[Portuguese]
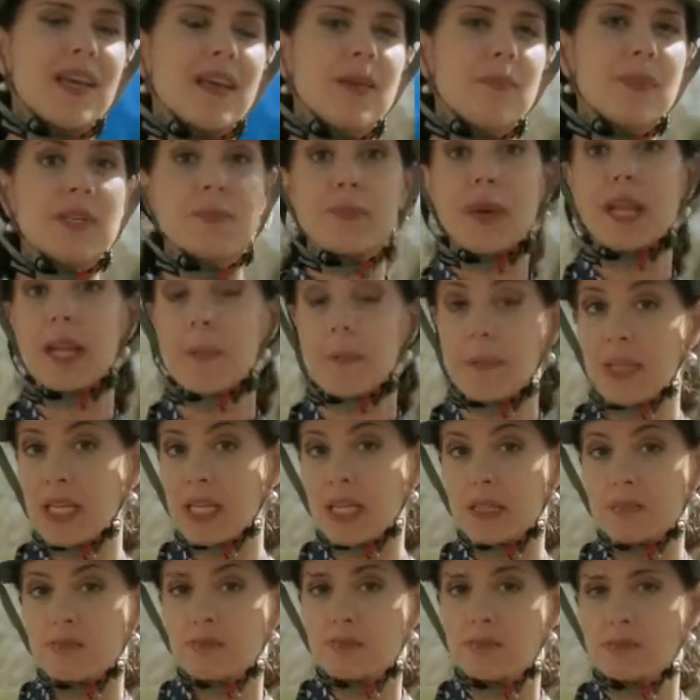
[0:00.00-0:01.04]
Mas para
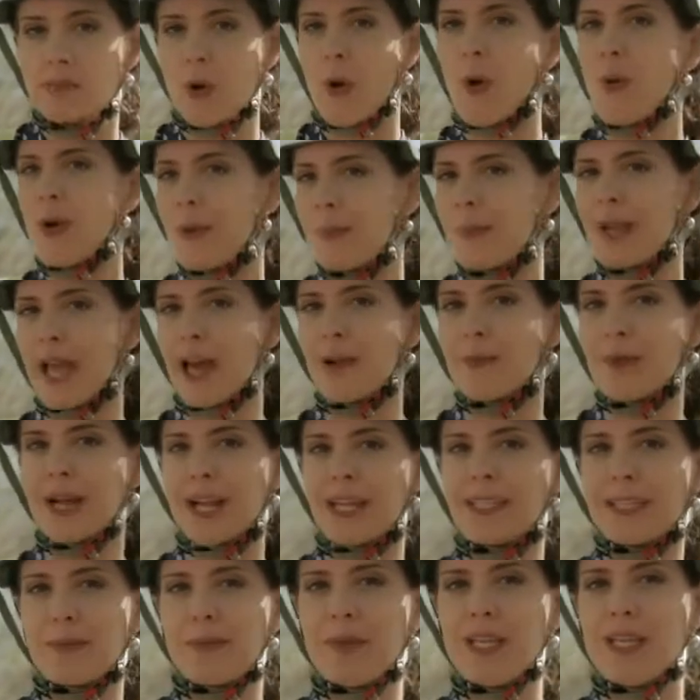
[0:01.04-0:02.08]
abrir ou ampliar uma
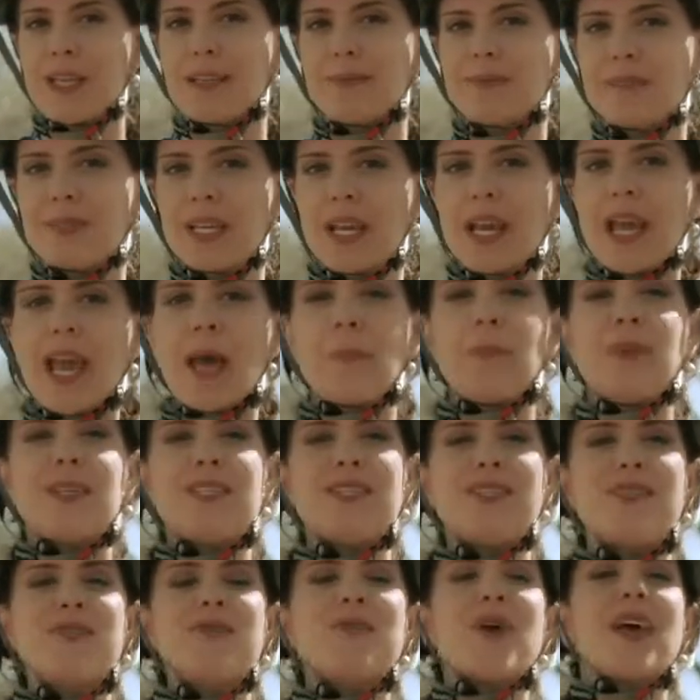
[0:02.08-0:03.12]
academia, é
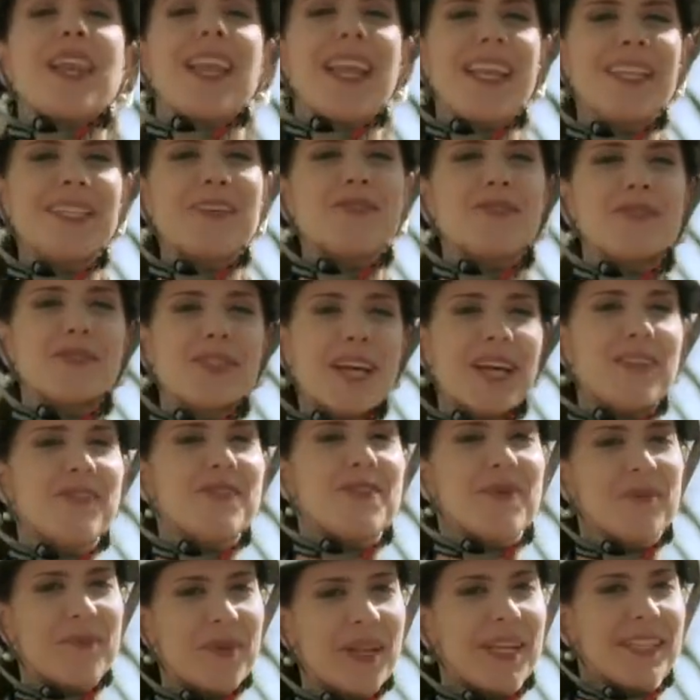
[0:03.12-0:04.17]
preciso, além da vontade
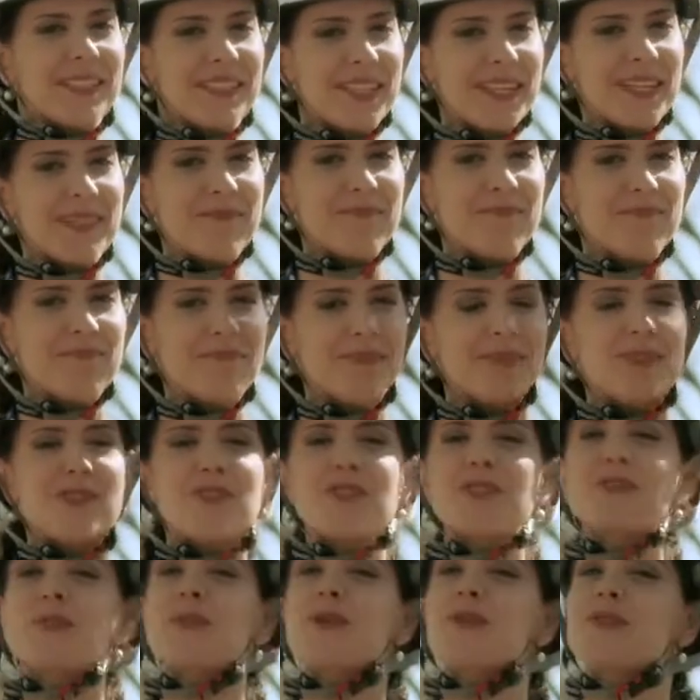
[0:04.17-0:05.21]
de empreender,
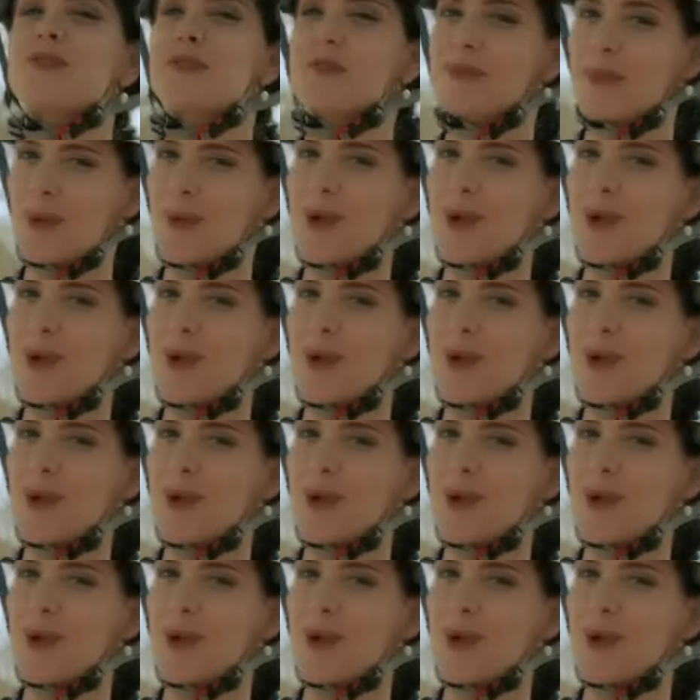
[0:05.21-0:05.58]
dispor de um bom